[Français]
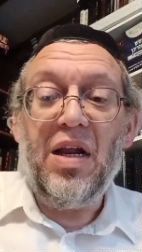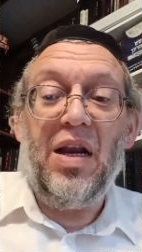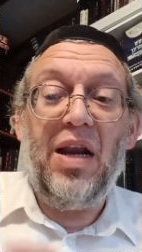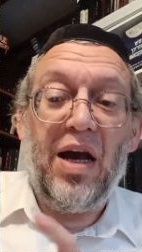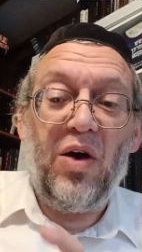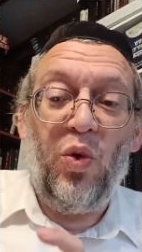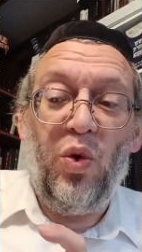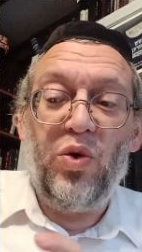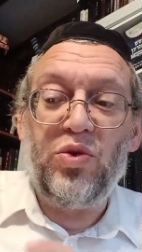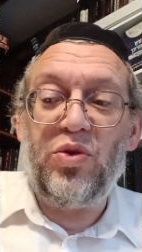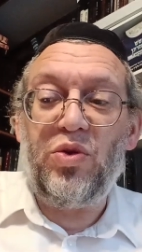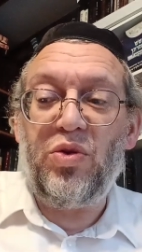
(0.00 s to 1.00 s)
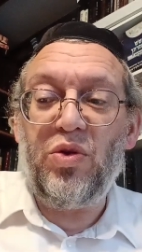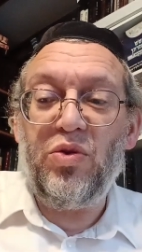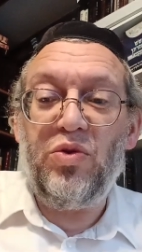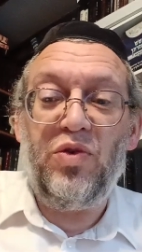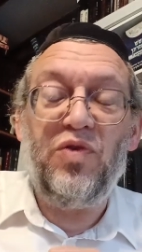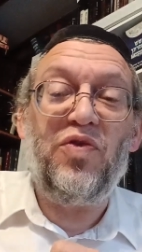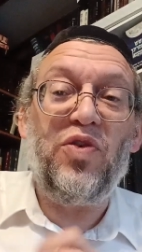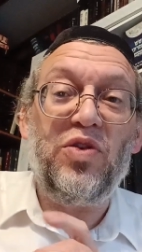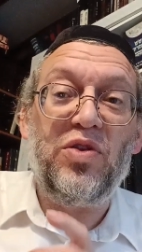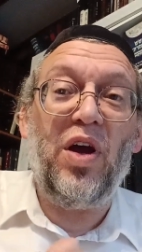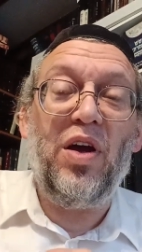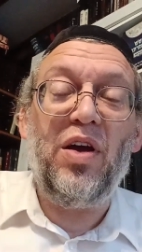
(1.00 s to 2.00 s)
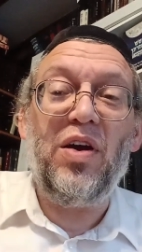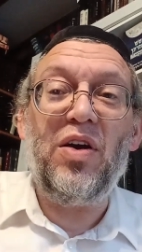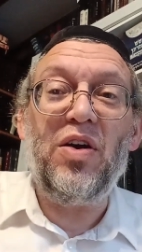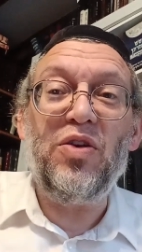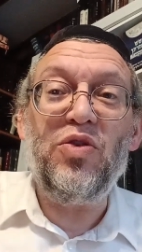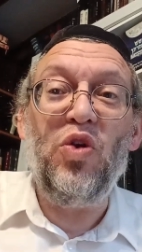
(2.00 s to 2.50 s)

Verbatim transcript: La honte du fauteur